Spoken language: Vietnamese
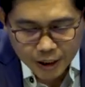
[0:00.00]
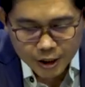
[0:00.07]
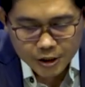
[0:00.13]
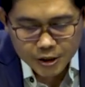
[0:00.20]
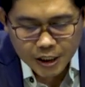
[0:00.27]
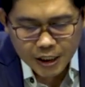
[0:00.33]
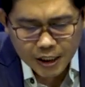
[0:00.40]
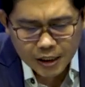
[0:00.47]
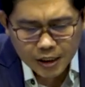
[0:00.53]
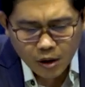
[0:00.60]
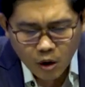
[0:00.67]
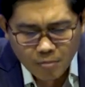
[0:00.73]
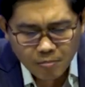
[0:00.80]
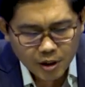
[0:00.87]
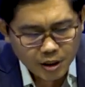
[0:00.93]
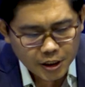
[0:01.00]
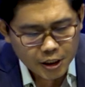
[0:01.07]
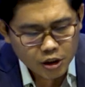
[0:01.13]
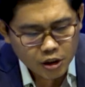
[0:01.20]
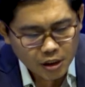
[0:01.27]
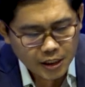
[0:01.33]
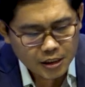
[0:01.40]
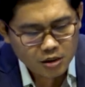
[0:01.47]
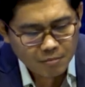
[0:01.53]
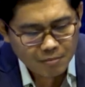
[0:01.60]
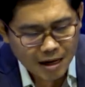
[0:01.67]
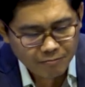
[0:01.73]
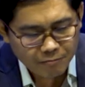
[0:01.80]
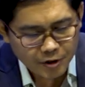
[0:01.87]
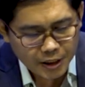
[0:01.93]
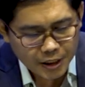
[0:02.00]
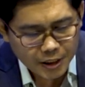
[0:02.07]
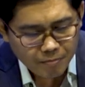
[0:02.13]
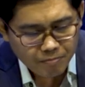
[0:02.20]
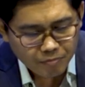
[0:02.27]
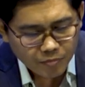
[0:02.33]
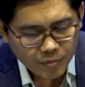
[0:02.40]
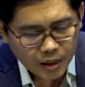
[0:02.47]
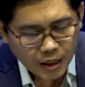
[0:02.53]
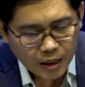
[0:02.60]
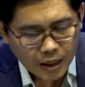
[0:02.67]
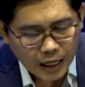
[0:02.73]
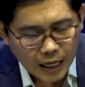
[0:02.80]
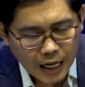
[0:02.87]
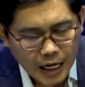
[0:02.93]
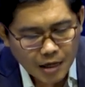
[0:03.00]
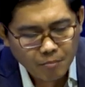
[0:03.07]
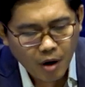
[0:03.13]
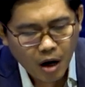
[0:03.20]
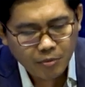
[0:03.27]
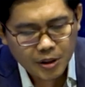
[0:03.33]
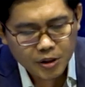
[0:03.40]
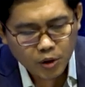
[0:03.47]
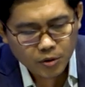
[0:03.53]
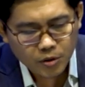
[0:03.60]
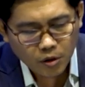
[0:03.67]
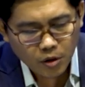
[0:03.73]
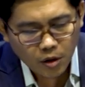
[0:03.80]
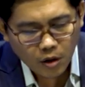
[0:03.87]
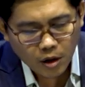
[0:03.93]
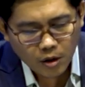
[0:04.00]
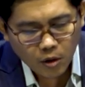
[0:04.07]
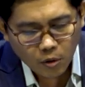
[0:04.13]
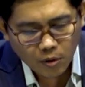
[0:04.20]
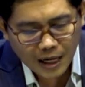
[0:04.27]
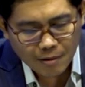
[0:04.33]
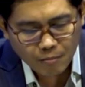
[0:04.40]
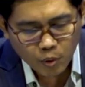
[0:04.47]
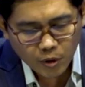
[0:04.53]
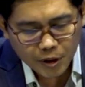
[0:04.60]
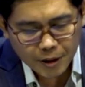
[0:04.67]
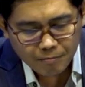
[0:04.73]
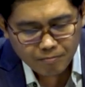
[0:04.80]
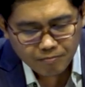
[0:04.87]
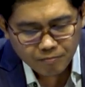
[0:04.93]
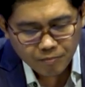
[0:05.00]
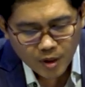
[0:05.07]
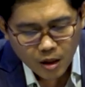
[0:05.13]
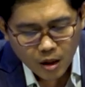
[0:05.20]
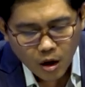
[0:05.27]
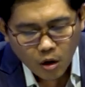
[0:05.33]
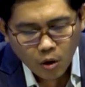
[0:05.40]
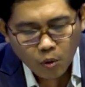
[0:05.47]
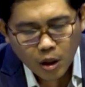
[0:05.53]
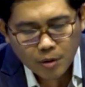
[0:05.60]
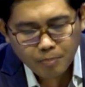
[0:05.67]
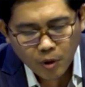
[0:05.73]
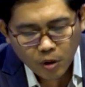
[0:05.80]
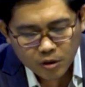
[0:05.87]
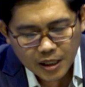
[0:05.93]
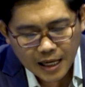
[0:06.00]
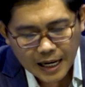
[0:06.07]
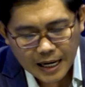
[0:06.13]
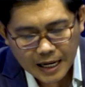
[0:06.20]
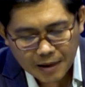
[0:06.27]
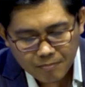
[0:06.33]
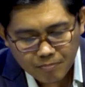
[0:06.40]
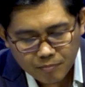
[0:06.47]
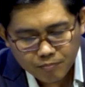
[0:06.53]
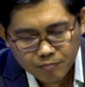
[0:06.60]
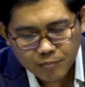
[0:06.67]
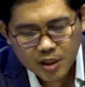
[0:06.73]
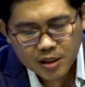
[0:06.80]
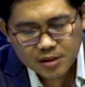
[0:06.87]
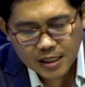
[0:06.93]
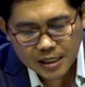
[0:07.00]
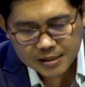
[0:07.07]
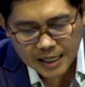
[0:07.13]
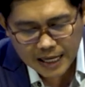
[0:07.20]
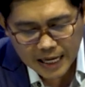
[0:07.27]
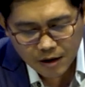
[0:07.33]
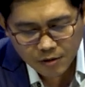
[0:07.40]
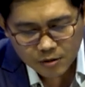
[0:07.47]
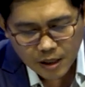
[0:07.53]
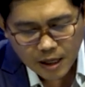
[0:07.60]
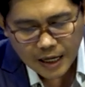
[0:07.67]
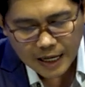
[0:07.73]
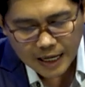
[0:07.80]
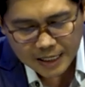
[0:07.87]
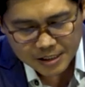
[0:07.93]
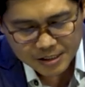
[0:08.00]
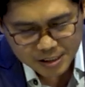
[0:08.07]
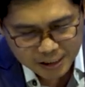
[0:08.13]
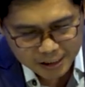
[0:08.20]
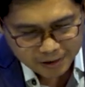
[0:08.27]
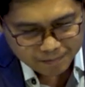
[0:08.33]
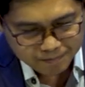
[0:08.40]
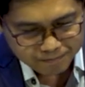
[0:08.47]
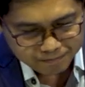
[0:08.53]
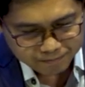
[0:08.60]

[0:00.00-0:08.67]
Dưỡng nòm khnia chliết sầm lạp vía, hai bọ về chôn tộc nông ăn đông nà muối, ruột bồ thả, miên sắt xa hào, hạch xì.